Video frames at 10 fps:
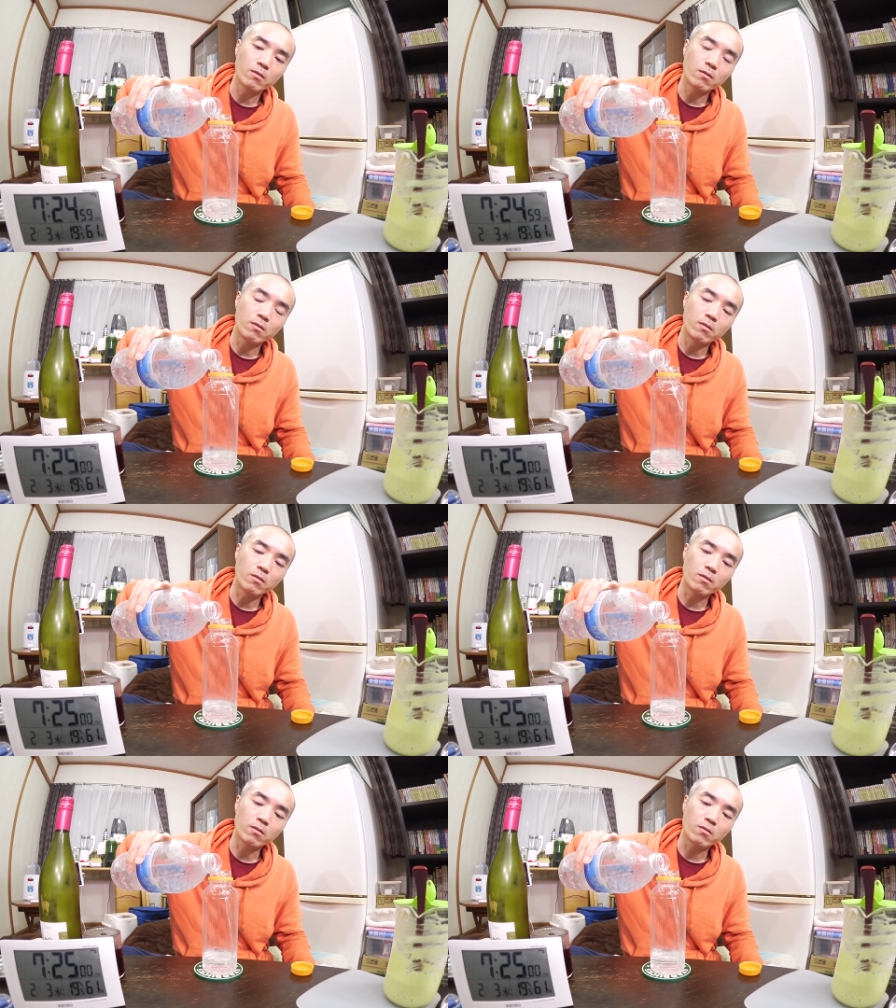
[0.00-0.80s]
うん
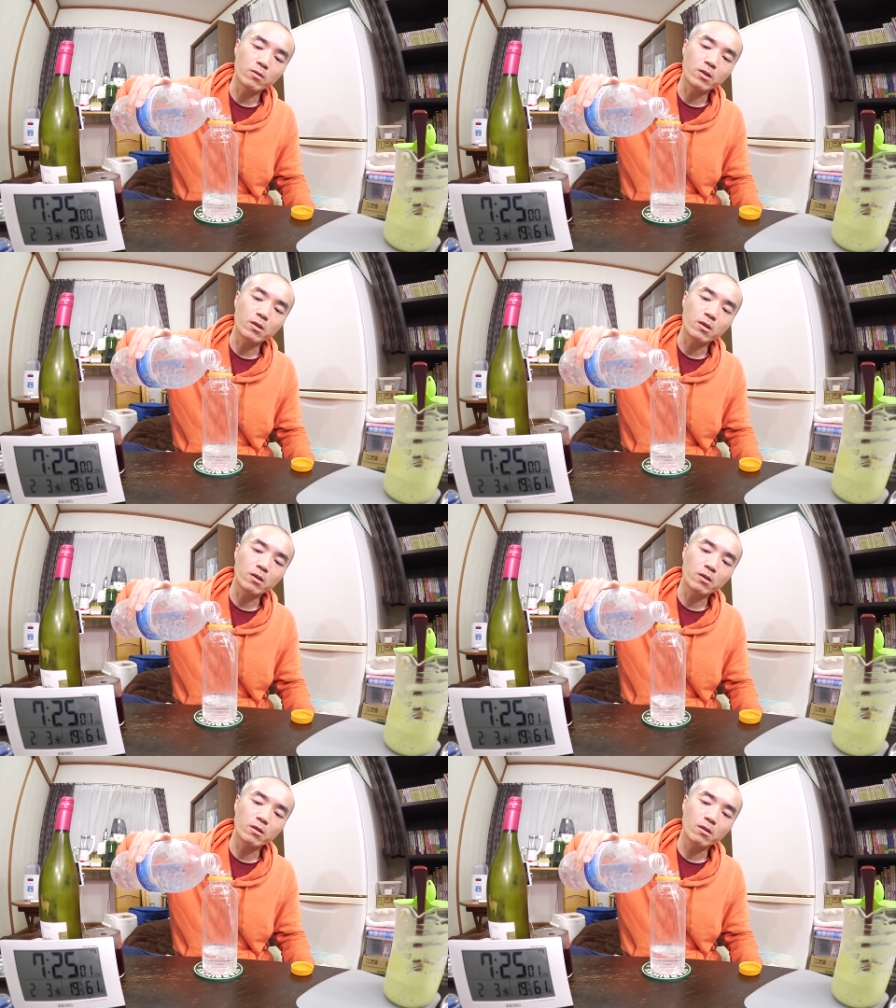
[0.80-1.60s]
この時
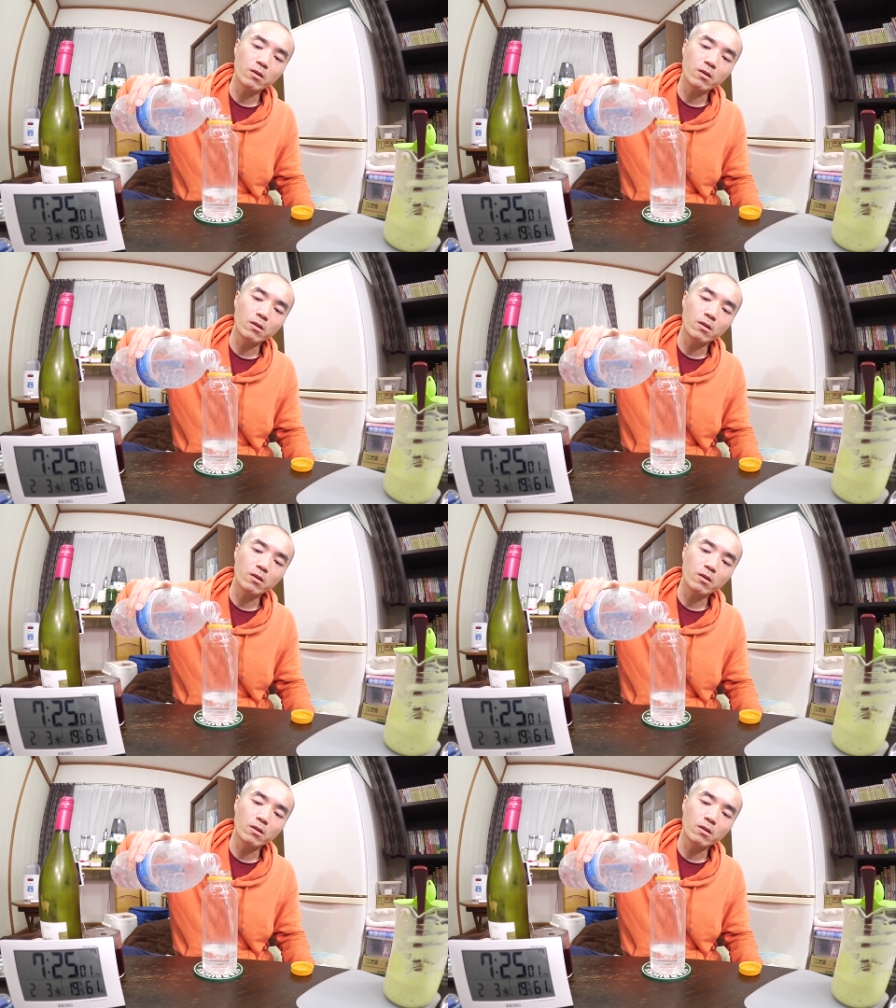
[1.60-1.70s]
間